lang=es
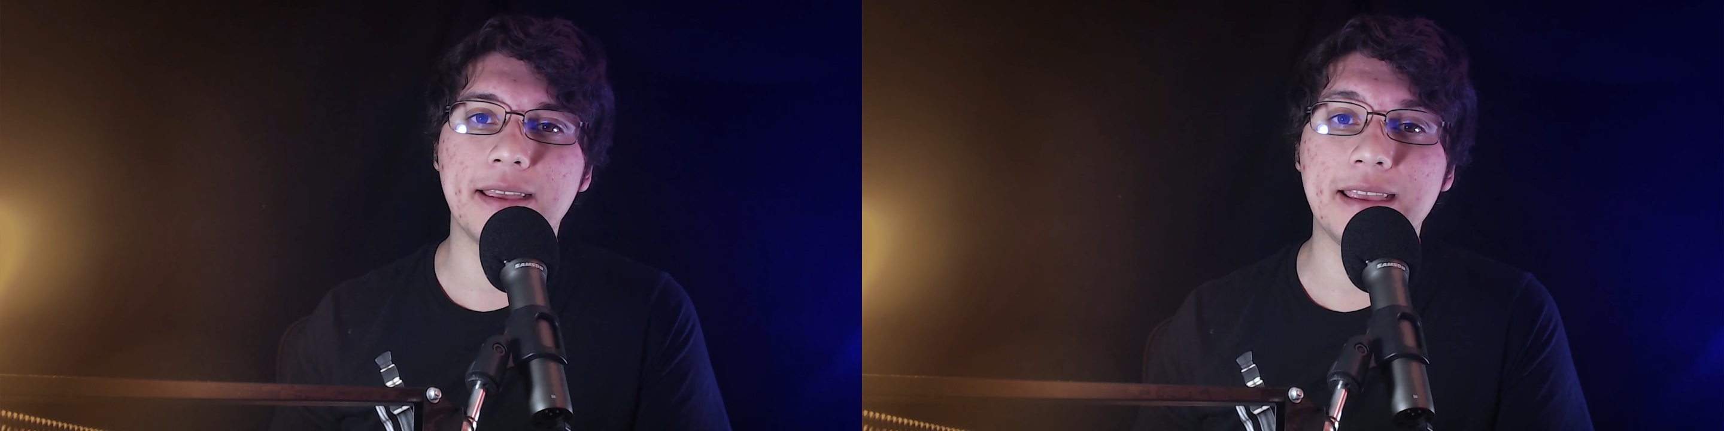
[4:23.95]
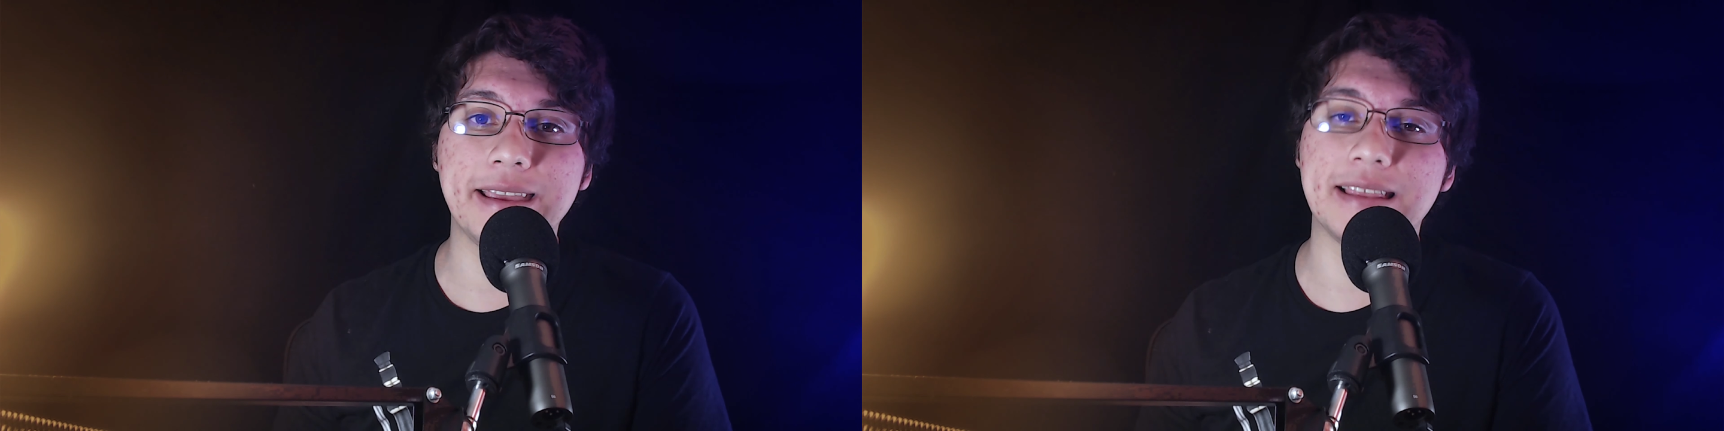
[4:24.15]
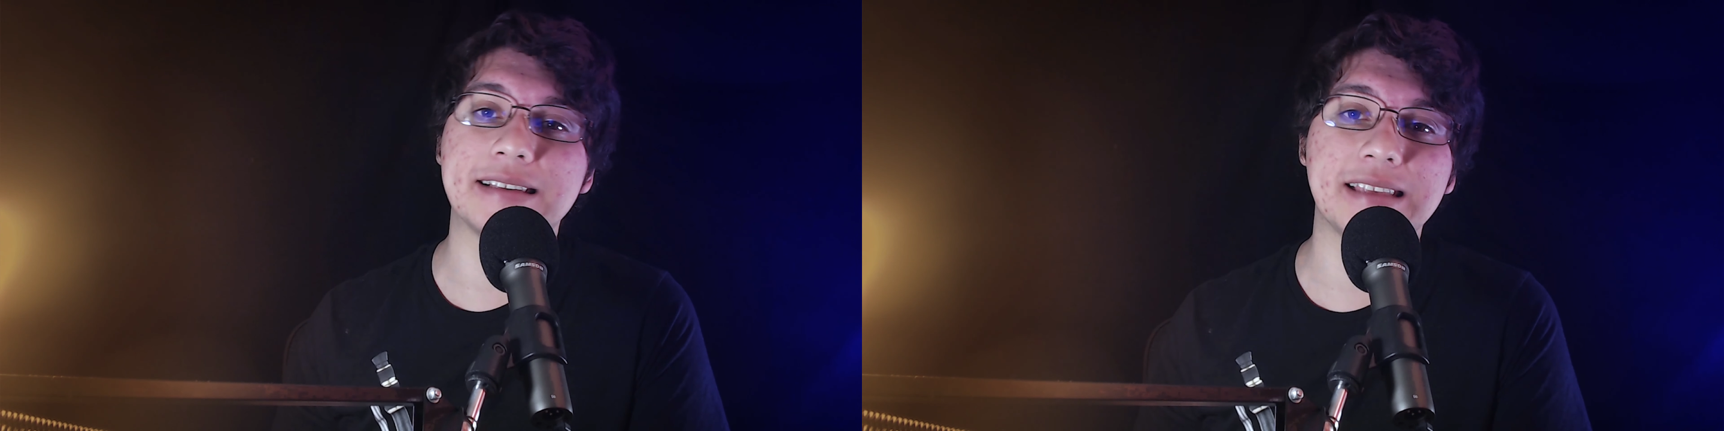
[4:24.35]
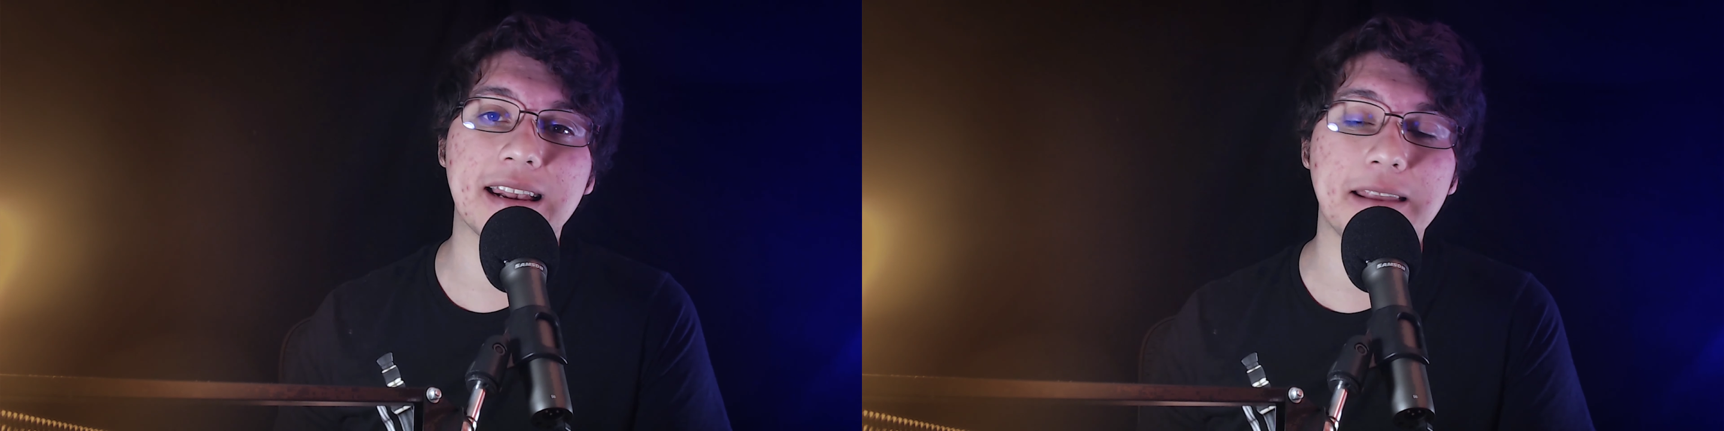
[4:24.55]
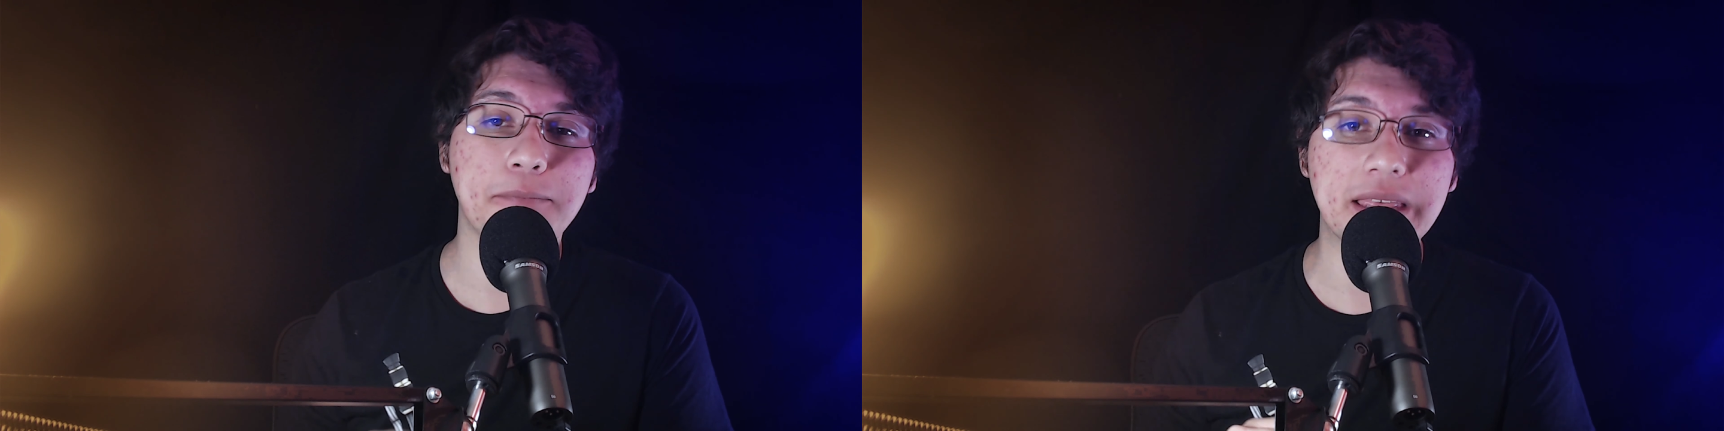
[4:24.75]
y
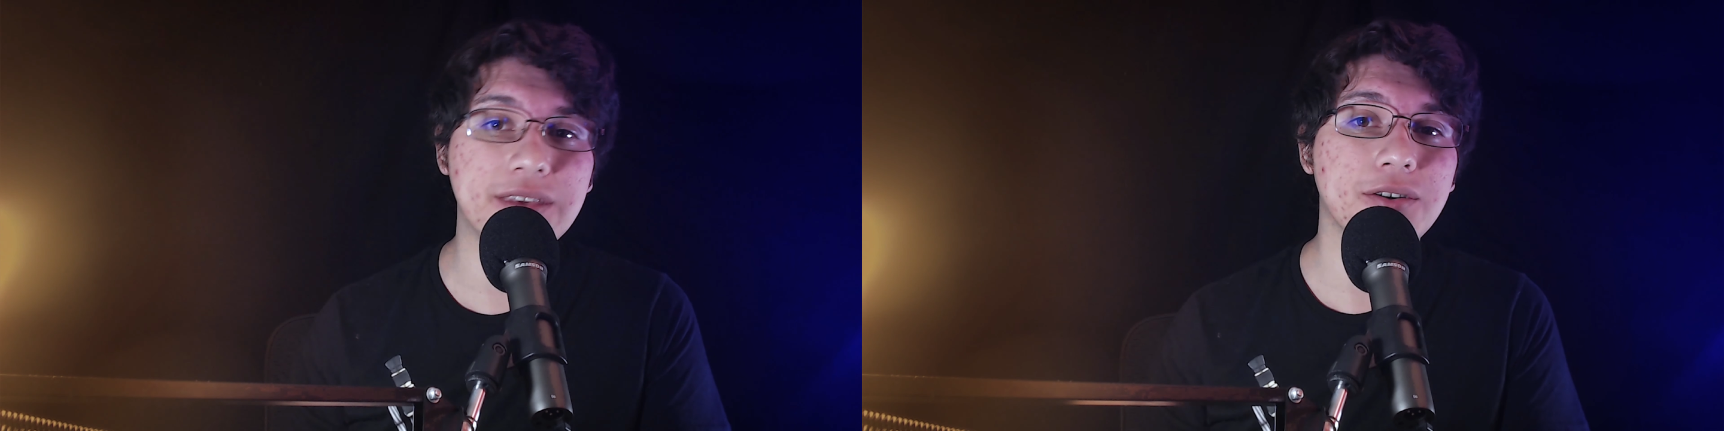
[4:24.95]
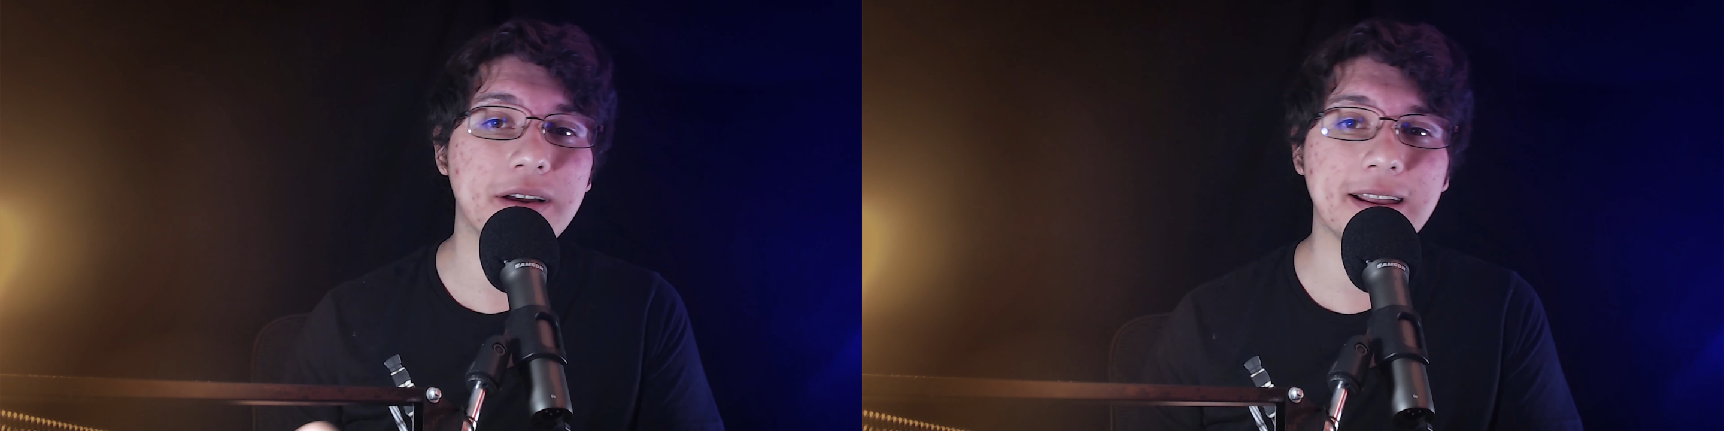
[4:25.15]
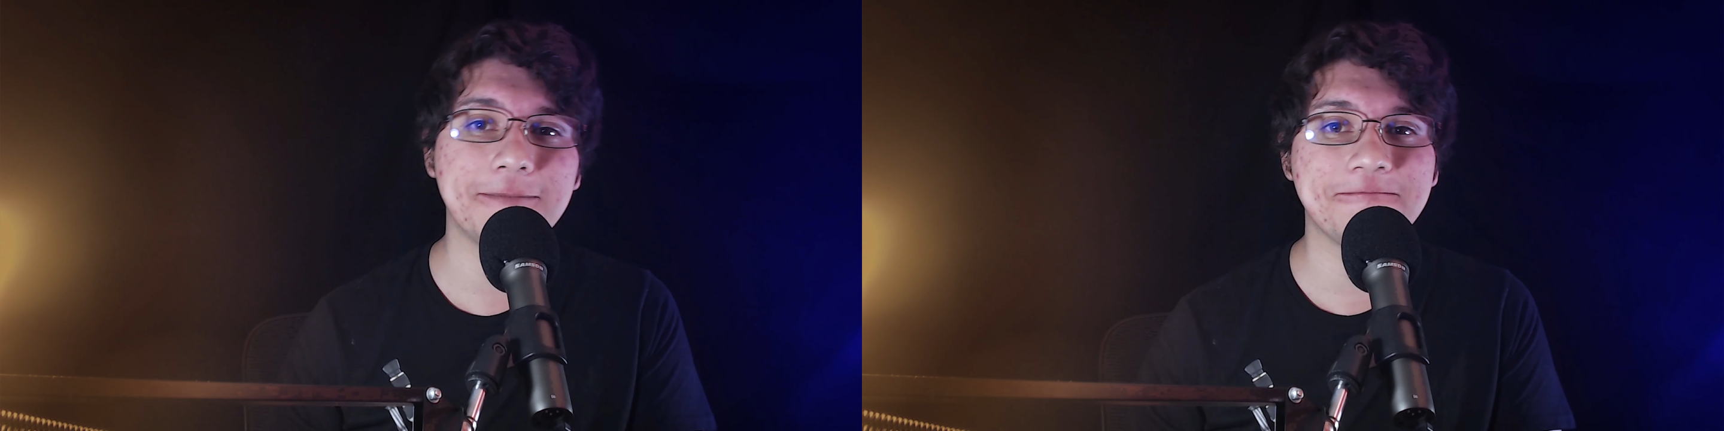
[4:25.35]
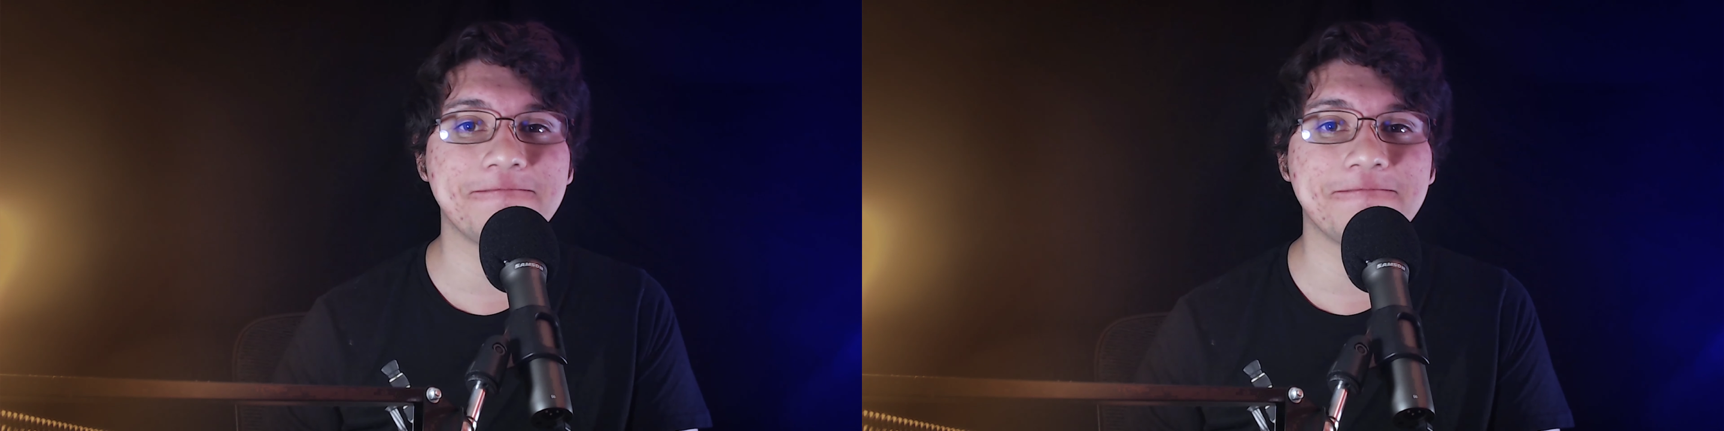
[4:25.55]
decirle mediocre